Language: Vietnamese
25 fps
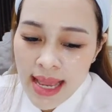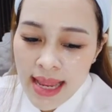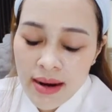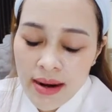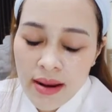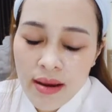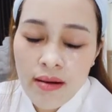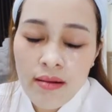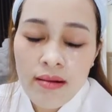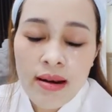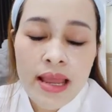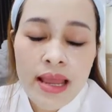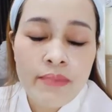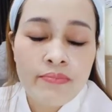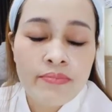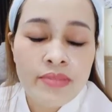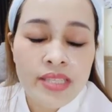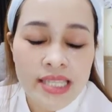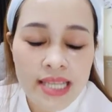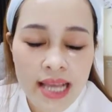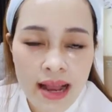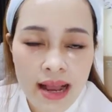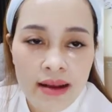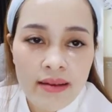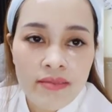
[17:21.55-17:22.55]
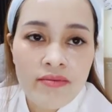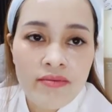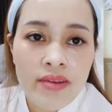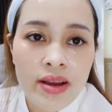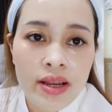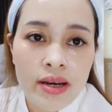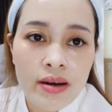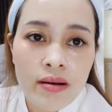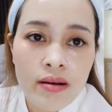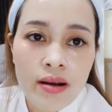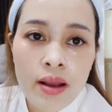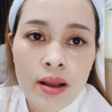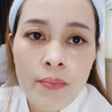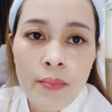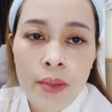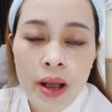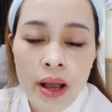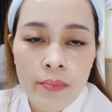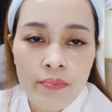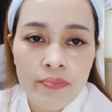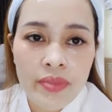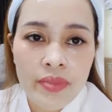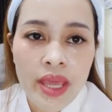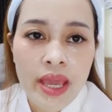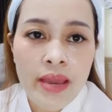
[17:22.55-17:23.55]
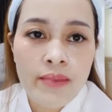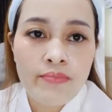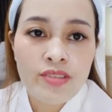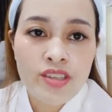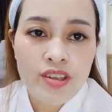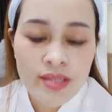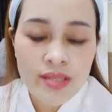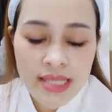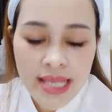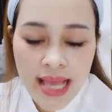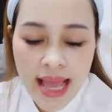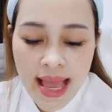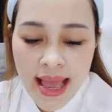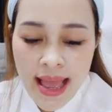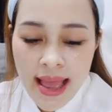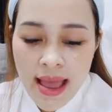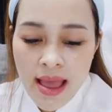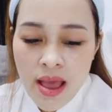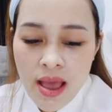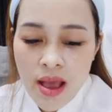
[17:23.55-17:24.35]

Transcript: nó làm trắng và nó cấp ẩm thêm cho da